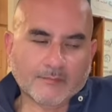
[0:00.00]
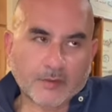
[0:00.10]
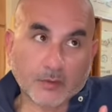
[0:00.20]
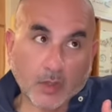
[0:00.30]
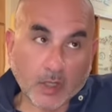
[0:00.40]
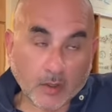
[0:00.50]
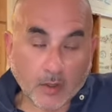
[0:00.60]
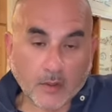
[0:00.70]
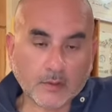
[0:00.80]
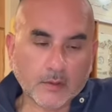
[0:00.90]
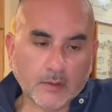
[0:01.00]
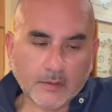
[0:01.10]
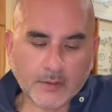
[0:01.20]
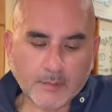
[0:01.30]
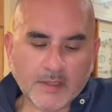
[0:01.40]
questo ricordo no?
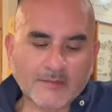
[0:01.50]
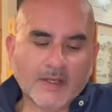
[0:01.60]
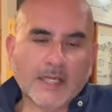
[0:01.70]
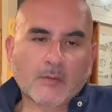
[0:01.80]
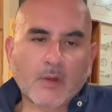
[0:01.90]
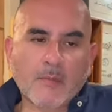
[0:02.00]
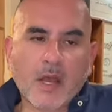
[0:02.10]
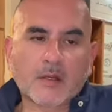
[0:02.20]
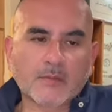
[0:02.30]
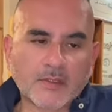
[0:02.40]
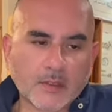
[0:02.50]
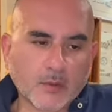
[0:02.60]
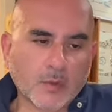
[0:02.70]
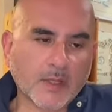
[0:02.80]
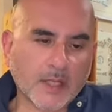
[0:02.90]
di spezie va a dare una mano a questi
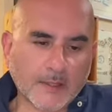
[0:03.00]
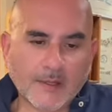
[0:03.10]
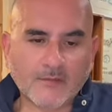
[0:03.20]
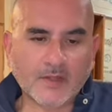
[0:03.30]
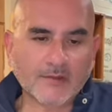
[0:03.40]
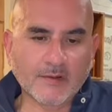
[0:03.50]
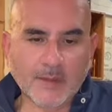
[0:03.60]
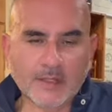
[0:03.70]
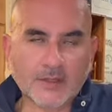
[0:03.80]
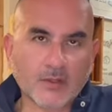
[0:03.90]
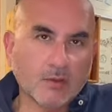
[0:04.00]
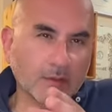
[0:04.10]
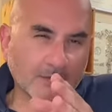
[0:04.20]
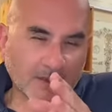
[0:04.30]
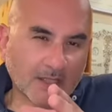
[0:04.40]
agrumi che effettivamente sono,
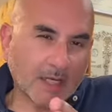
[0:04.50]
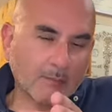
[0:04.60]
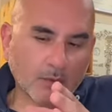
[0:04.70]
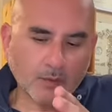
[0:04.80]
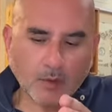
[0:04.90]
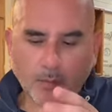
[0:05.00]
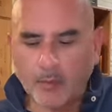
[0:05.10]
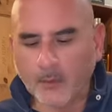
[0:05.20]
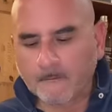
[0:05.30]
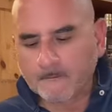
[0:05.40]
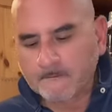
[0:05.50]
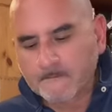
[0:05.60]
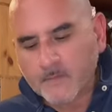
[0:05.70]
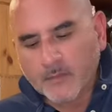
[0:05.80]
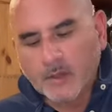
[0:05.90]
sarebbero troppo
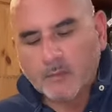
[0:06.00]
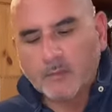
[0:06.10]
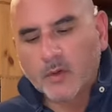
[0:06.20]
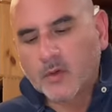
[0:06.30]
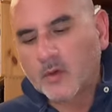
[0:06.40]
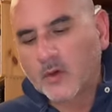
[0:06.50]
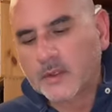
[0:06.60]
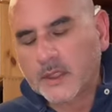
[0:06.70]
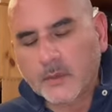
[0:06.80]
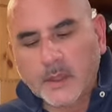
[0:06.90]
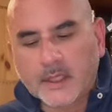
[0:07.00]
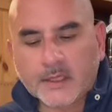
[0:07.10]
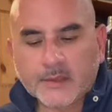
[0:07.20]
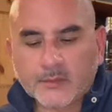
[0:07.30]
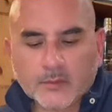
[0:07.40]
monocorde
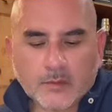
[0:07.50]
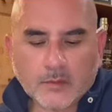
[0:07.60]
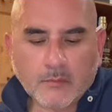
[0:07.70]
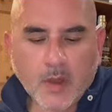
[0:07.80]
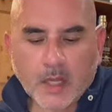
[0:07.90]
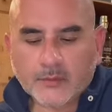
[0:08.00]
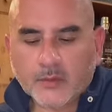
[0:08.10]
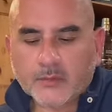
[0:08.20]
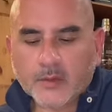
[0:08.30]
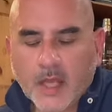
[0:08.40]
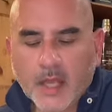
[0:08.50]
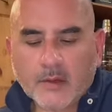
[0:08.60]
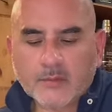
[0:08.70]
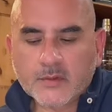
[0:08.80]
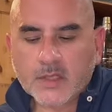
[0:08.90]
quindi tutto sommato è
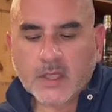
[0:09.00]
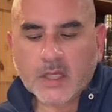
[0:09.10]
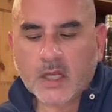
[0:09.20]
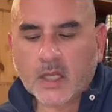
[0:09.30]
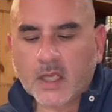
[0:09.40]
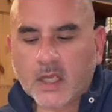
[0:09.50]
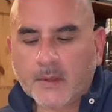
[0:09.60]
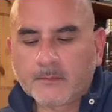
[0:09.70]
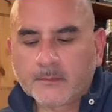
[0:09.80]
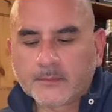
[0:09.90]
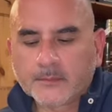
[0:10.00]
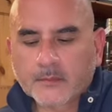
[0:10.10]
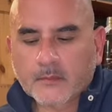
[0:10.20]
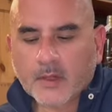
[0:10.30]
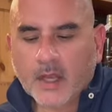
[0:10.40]
un gin che
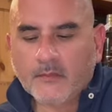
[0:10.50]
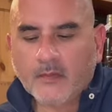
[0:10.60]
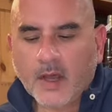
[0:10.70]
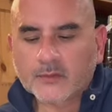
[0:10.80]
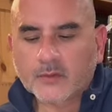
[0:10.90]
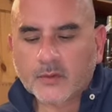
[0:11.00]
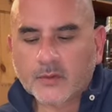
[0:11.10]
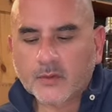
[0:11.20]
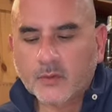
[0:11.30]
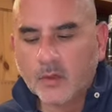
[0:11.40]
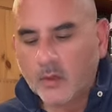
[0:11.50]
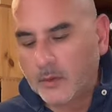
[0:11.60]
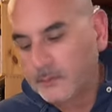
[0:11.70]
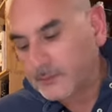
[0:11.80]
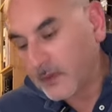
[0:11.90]
ha fatto il
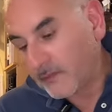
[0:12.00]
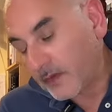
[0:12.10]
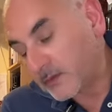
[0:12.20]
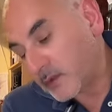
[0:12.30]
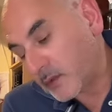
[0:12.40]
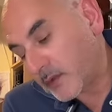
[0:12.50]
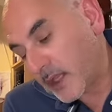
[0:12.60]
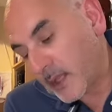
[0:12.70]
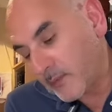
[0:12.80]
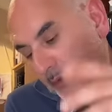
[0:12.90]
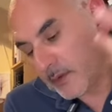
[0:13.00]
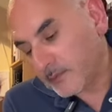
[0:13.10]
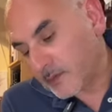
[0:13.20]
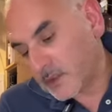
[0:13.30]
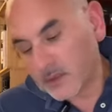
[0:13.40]
suo, ha fatto il suo tempo
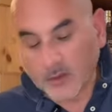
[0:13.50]
si